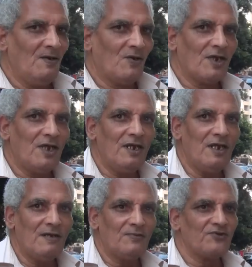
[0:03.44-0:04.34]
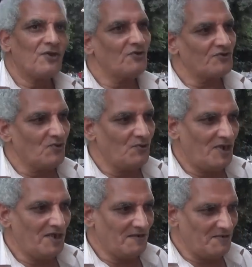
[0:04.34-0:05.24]
والله هي في ظل
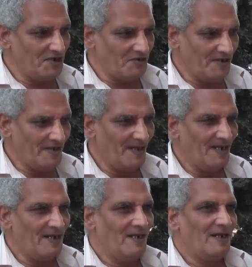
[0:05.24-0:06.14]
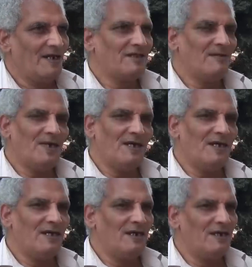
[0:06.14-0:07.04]
الظروف اللي احنا بنعيشها
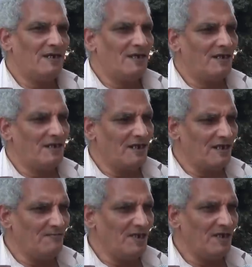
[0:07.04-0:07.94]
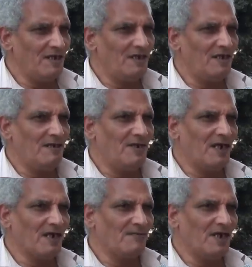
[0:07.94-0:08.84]
هتبقى الجريمه اللي
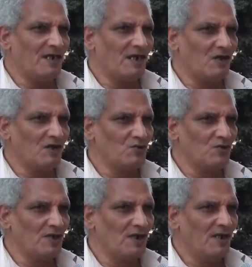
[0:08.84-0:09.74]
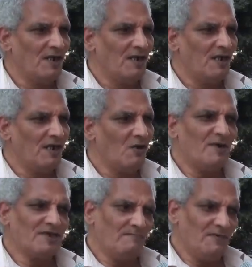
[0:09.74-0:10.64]
بيعاقب عليها القانون لو
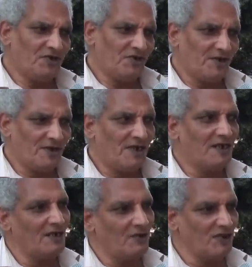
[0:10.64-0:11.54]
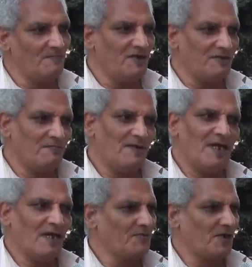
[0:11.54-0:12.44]
ما تمتش لكن لو تمت ما
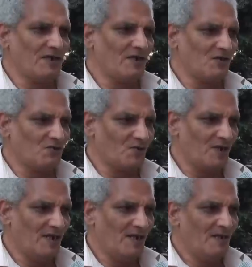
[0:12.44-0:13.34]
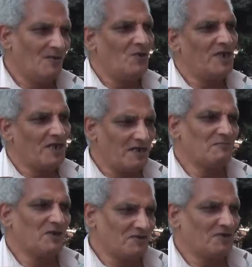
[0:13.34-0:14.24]
بيعاقبش عليها القانون وهي
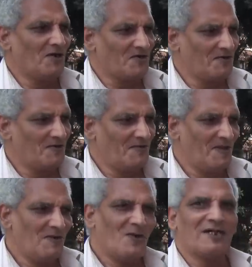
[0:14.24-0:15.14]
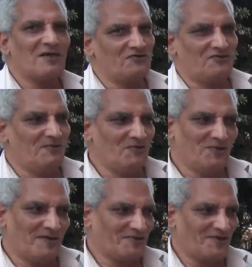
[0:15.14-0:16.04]
جريمه الانتحار الواحد عايز يسيب
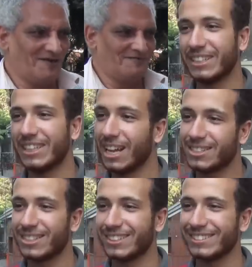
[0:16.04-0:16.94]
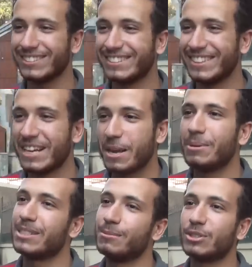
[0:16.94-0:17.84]
الدنيا بصراحه كده هسرق
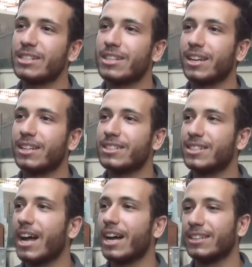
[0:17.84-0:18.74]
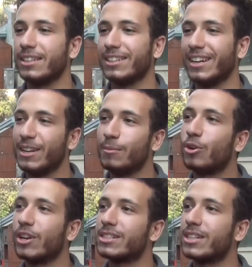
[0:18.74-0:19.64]
بس مش هسرق كده سرقه عاديه يعني انا
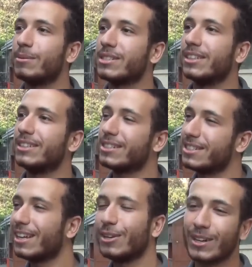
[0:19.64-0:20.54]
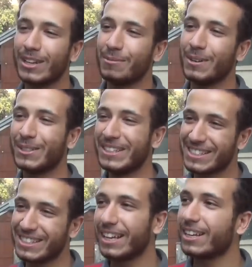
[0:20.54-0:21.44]
ممكن اسرق مثلا الناس اللي هي اللي واكله البلد
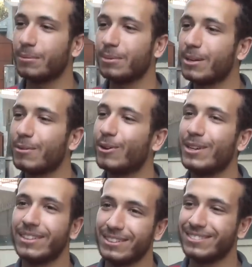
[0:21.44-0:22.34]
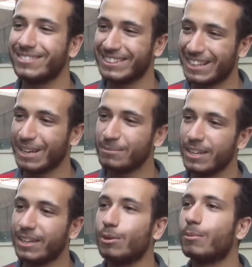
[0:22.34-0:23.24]
الناس اللي هي الكبيره بقى والكلام
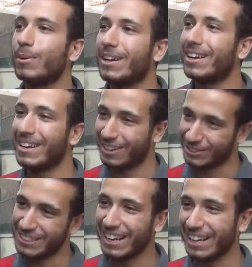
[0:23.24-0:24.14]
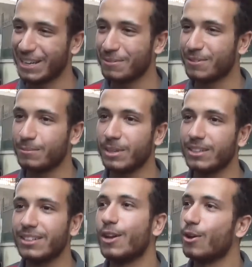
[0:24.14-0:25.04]
ده اللي هم بقى قاضيين على الغلابه في البلد
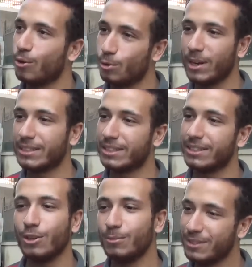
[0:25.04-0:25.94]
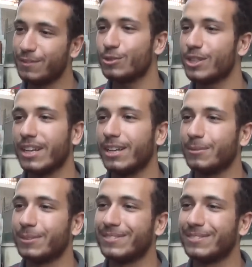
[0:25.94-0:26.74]
وبعد كده اروح مدي الفلوس للغلابه